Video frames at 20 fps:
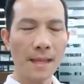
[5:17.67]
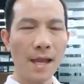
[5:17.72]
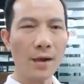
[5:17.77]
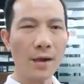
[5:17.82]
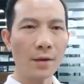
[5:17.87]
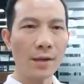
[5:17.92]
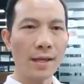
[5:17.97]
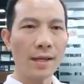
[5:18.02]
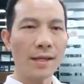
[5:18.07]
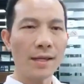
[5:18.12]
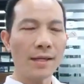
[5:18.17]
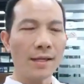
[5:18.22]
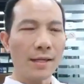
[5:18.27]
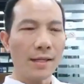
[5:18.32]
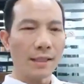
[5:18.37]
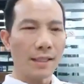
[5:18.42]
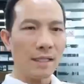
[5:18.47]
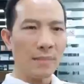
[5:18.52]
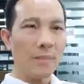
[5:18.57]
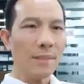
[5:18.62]
Nào,
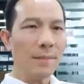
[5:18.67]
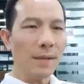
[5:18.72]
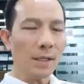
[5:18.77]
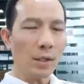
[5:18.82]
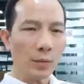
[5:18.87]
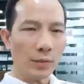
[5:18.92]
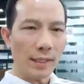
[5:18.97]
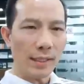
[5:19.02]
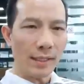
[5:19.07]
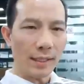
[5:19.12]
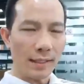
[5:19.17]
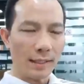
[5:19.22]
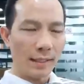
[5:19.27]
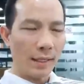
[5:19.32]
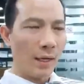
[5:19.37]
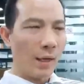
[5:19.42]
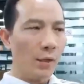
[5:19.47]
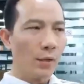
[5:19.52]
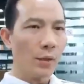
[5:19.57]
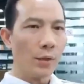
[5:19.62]
thì bí mật đầu tiên này,
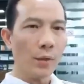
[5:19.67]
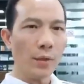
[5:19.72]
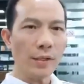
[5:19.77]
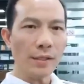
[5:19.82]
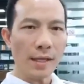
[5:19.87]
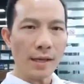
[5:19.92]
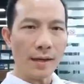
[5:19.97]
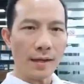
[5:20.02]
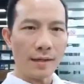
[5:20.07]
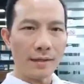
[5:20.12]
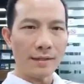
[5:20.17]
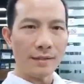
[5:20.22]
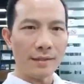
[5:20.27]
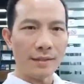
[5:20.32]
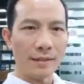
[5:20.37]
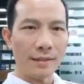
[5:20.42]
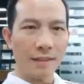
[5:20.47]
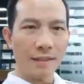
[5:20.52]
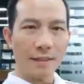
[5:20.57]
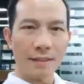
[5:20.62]
nỗi sợ
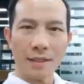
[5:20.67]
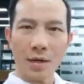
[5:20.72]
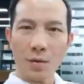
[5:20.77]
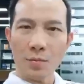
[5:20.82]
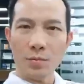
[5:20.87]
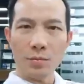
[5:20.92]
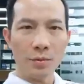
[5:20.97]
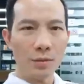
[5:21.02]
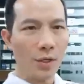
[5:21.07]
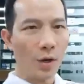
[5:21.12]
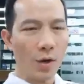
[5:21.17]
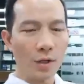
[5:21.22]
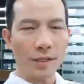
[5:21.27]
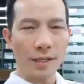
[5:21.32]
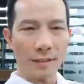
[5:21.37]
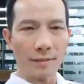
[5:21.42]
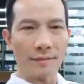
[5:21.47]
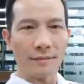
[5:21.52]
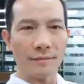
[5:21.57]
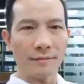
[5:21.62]
không có
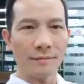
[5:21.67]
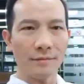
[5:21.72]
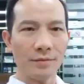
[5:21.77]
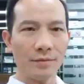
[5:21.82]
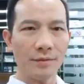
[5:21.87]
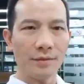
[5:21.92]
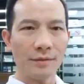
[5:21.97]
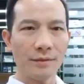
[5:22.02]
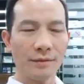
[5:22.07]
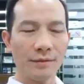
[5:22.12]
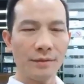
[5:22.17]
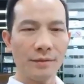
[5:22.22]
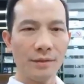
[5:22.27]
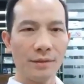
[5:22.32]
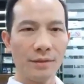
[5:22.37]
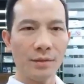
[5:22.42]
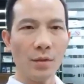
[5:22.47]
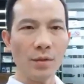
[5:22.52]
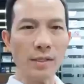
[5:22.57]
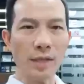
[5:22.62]
thật.
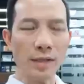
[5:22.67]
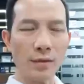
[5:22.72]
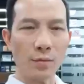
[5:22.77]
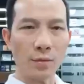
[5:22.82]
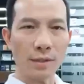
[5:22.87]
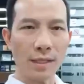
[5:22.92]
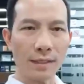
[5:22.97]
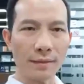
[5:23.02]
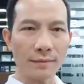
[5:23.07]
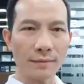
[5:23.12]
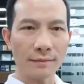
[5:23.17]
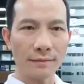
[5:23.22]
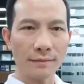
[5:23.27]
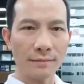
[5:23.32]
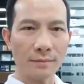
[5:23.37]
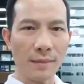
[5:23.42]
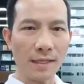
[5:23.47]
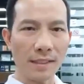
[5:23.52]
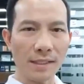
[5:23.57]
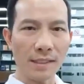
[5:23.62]
Nỗi sợ không có thật.
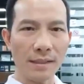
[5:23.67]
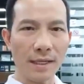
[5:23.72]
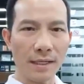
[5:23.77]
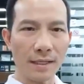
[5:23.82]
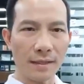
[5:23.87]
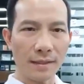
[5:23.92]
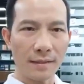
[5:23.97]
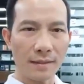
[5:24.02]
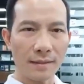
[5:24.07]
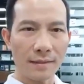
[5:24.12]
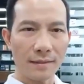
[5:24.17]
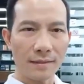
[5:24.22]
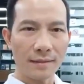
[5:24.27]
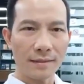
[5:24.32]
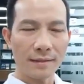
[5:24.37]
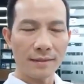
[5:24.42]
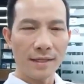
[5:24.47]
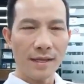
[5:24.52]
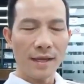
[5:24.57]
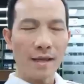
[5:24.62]
Bằng chứng này,
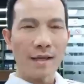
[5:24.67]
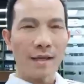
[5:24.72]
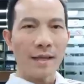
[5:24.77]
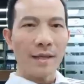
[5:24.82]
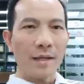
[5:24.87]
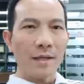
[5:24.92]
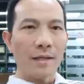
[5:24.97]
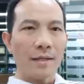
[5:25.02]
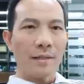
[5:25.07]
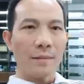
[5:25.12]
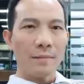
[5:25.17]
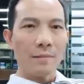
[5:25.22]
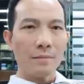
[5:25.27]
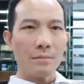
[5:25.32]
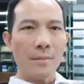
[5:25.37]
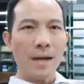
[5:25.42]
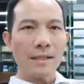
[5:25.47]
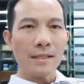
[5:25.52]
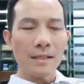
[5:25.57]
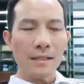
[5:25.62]

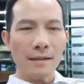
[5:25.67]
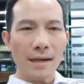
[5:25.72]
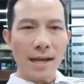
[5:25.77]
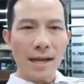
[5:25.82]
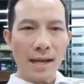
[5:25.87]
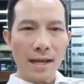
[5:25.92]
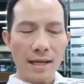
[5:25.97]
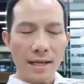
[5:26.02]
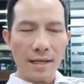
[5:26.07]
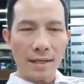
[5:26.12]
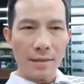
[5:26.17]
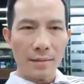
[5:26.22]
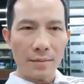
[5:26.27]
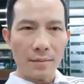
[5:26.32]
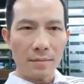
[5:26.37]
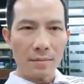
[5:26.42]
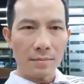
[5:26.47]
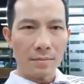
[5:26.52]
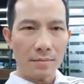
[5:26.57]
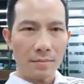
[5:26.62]
bằng chứng là
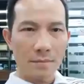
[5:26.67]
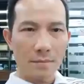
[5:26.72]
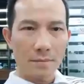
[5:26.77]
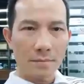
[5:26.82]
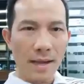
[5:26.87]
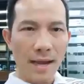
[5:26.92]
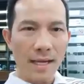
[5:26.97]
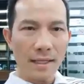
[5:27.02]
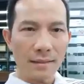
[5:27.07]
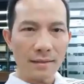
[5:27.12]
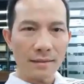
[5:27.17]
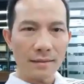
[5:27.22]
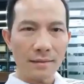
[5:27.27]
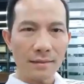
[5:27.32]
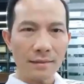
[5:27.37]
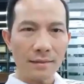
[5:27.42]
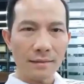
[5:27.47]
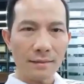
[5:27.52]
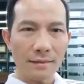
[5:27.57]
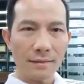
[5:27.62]
bạn
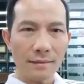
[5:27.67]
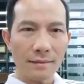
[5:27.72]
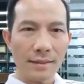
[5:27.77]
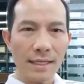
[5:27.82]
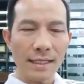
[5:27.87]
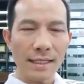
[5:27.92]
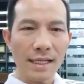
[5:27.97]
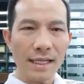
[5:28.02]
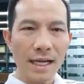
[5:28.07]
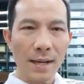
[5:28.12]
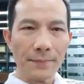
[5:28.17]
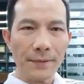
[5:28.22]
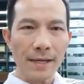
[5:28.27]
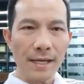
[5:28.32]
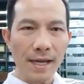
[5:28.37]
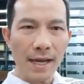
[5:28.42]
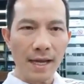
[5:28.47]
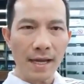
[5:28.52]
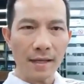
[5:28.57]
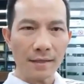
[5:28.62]
định đi gặp
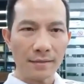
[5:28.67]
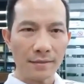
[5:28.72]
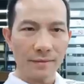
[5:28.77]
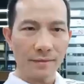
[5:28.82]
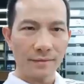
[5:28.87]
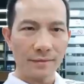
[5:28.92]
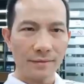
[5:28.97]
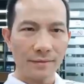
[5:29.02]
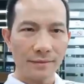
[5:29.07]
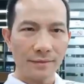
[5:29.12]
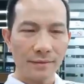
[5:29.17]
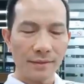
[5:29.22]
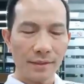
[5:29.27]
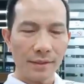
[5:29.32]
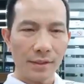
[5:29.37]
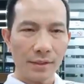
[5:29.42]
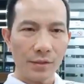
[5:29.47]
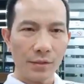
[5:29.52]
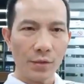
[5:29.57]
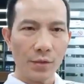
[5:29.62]
khách hàng,
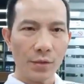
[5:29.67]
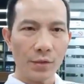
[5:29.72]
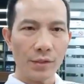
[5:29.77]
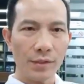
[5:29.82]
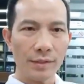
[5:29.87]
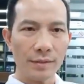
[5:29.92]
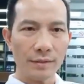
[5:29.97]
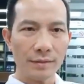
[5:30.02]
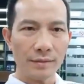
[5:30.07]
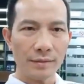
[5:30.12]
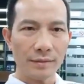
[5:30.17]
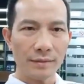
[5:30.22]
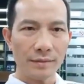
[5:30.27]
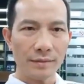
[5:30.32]
rồi